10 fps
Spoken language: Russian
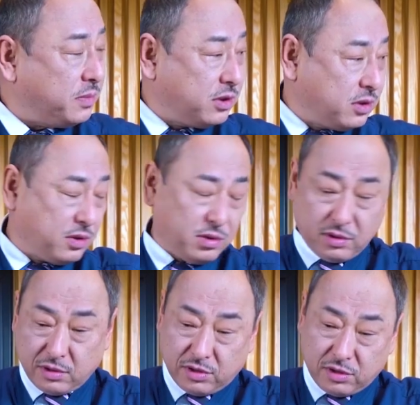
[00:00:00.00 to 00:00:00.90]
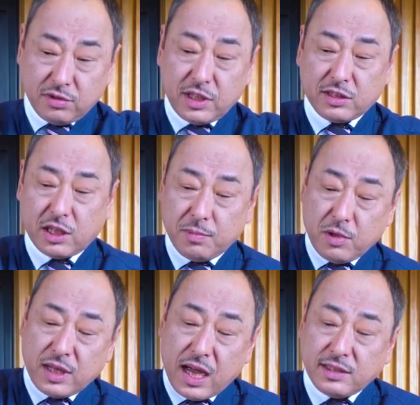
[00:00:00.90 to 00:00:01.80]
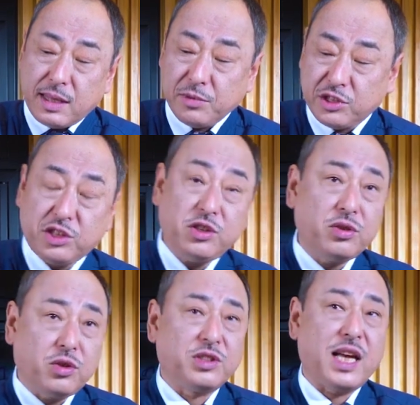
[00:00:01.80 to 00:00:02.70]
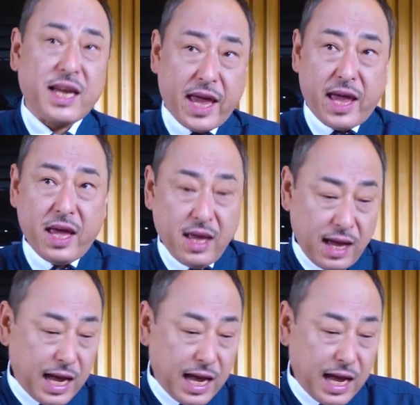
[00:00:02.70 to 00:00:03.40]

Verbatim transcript: ароматной. Будут нужны саке, соль,